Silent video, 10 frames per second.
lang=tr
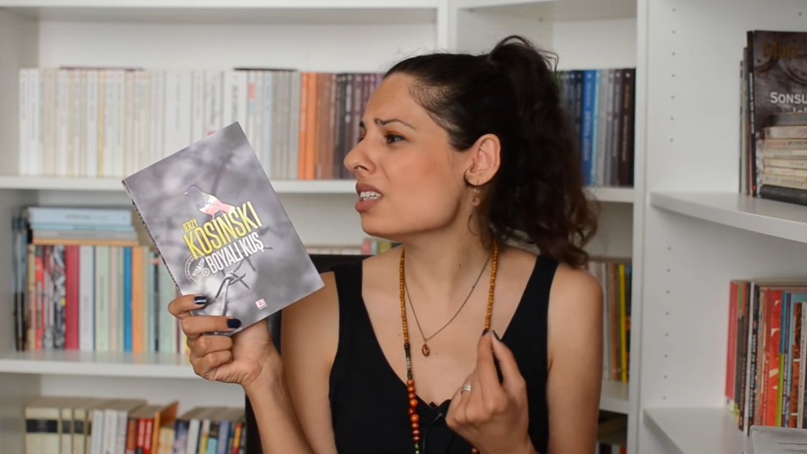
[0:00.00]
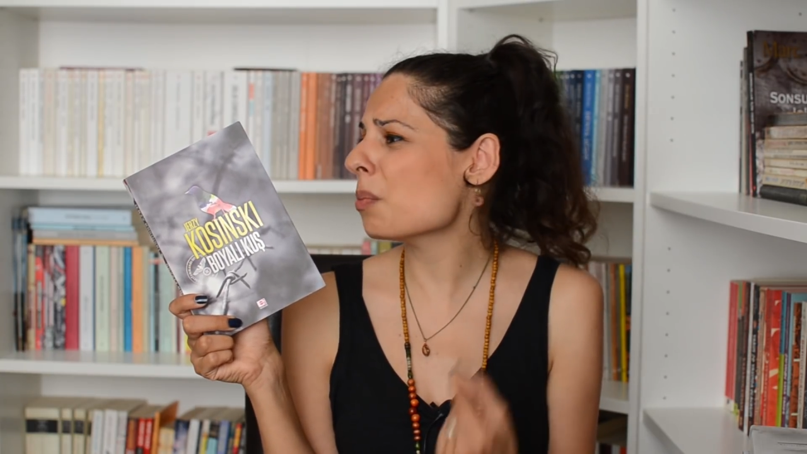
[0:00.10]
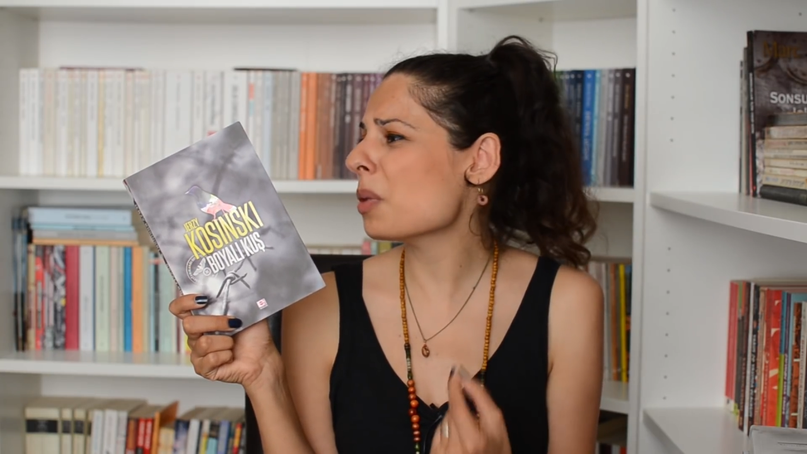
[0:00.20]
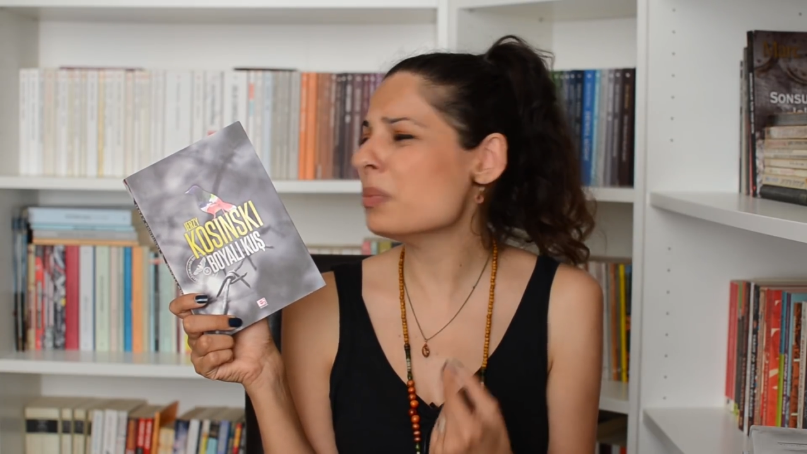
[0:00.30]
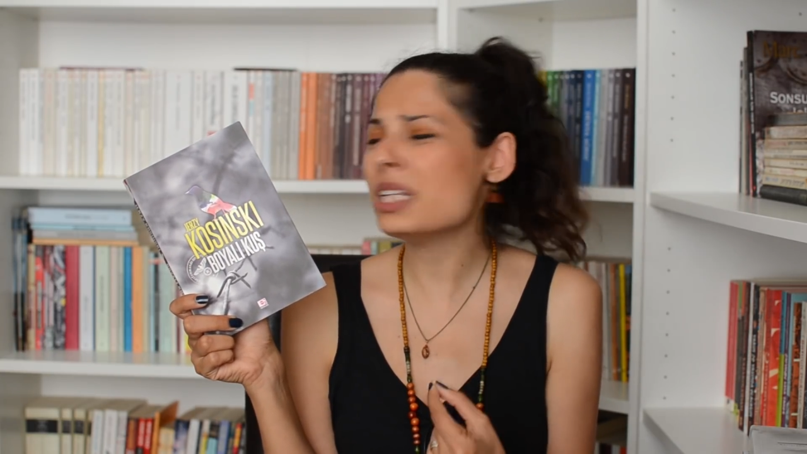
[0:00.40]

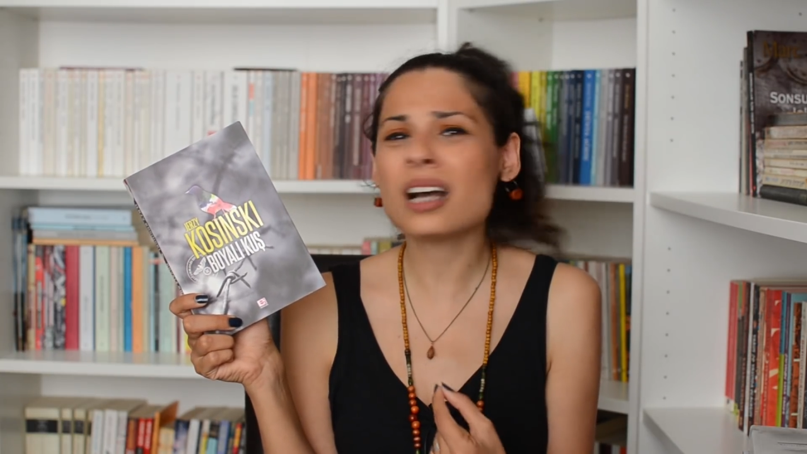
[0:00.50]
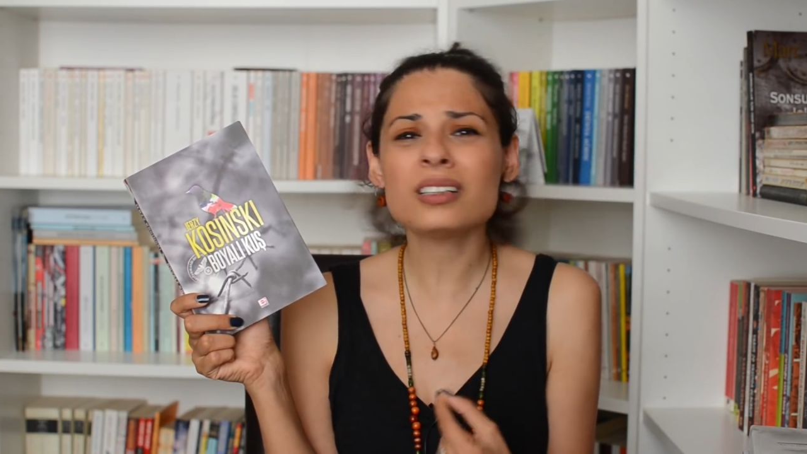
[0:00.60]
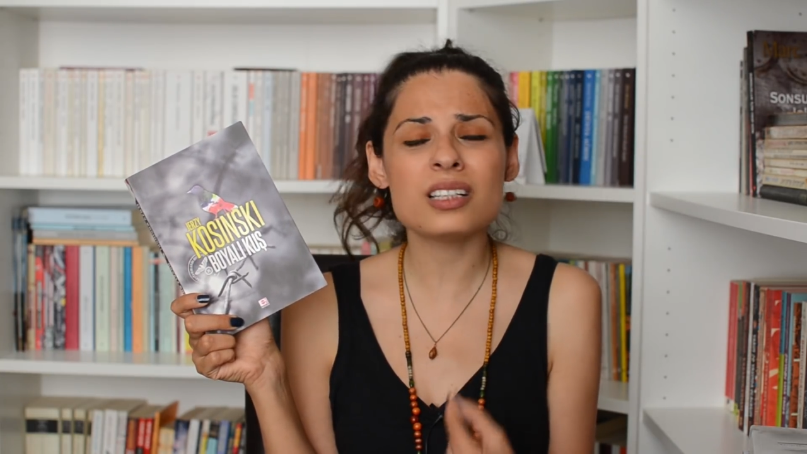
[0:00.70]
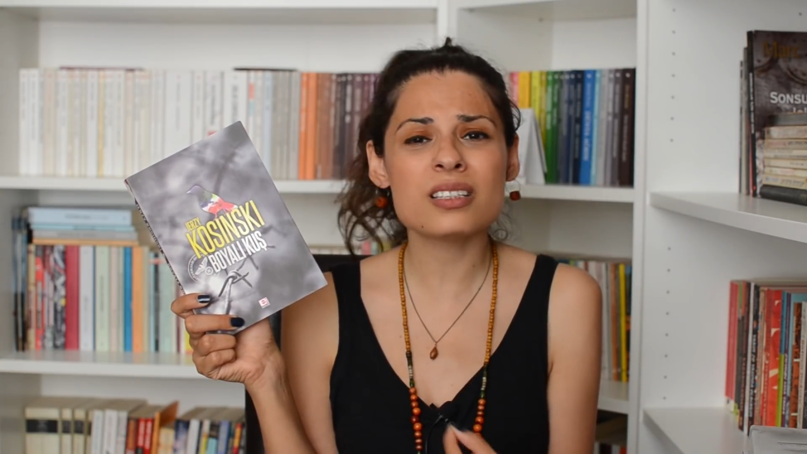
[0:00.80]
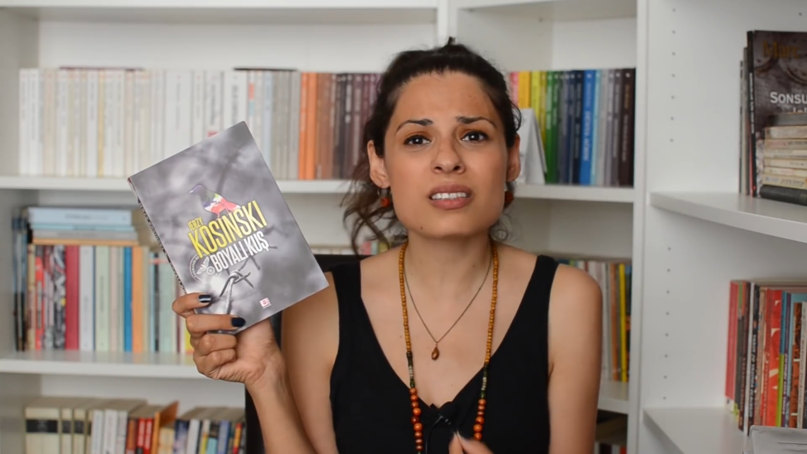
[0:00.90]

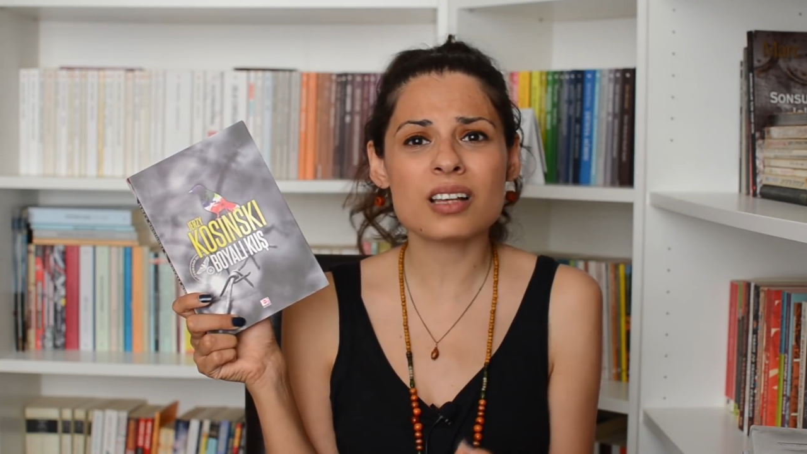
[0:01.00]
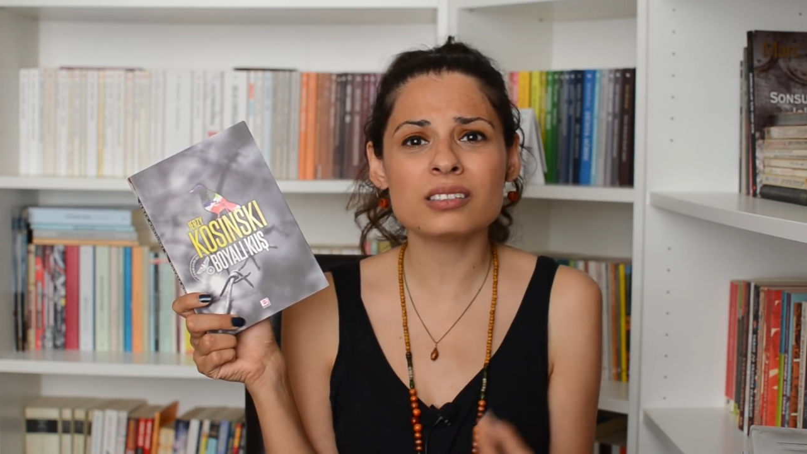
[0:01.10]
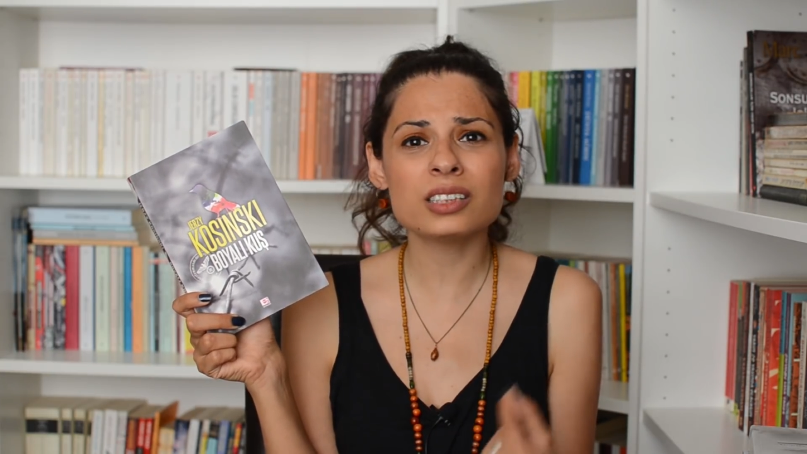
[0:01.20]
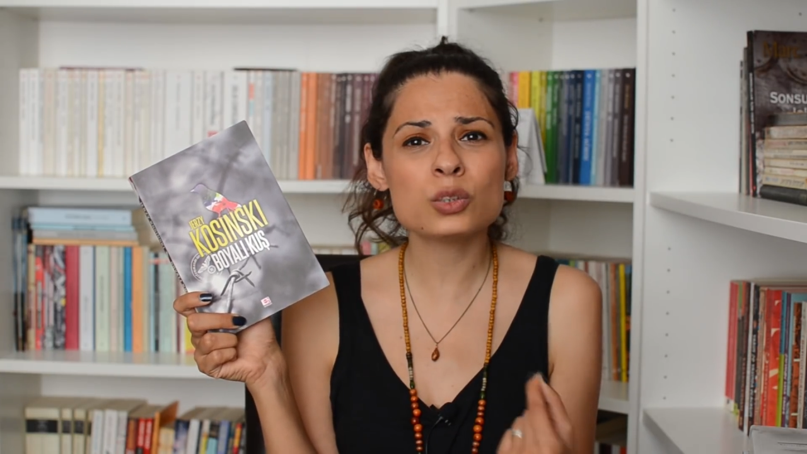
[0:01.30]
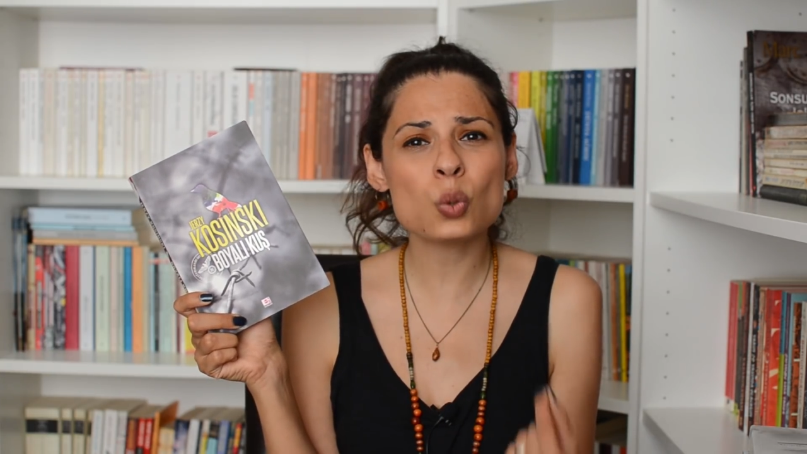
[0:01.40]
yapabilen
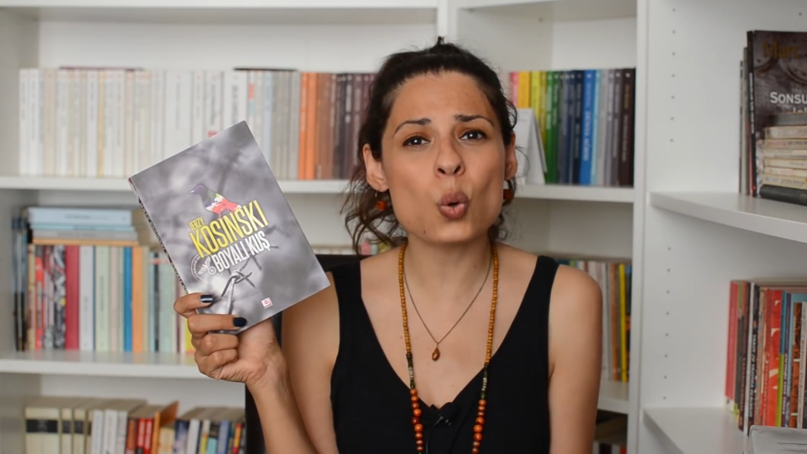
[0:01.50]
insanların